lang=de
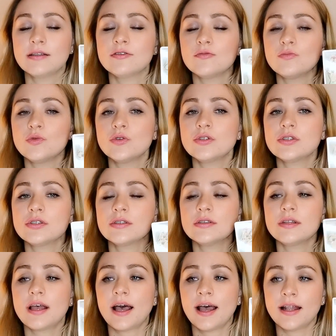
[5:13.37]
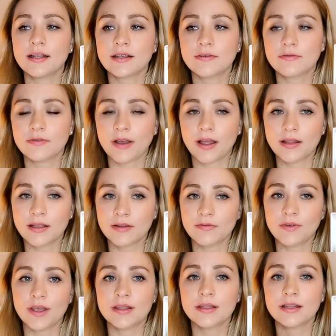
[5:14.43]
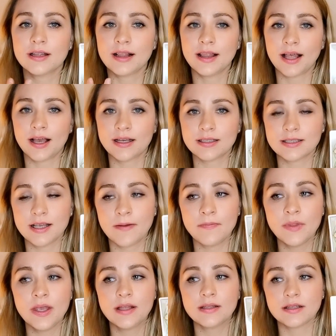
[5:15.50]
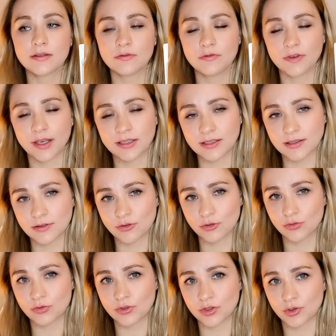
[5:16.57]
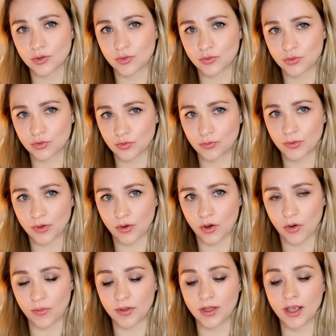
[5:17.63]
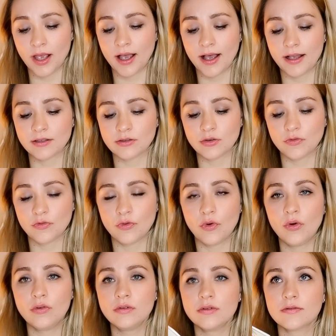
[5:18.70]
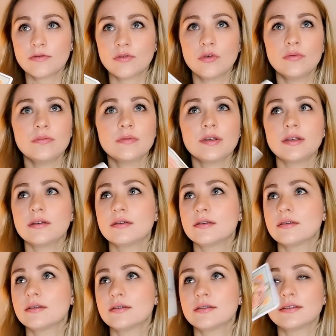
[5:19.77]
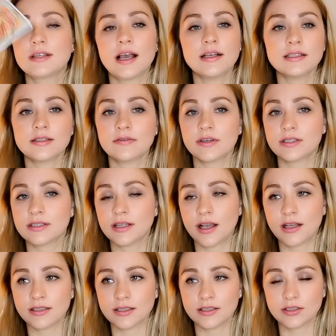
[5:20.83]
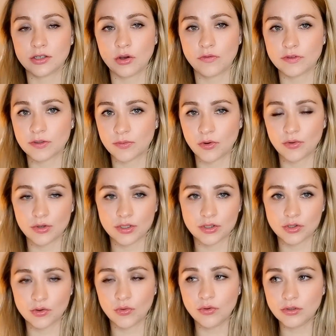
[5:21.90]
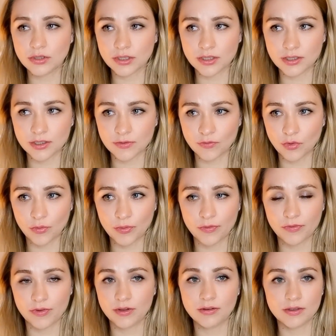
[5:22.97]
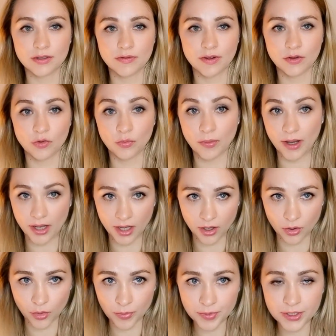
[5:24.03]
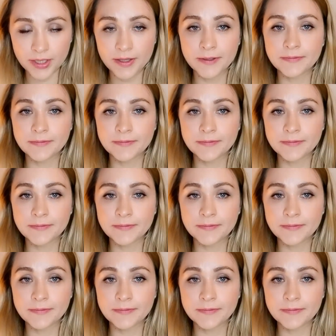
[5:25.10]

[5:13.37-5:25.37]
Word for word: die müssten angefangen werden, langsam den festen Untergrund zu bekommen. Also von, von äh, das, was da sich auf dem Horizont irgendwo befindet, wenn überhaupt, erlaubt,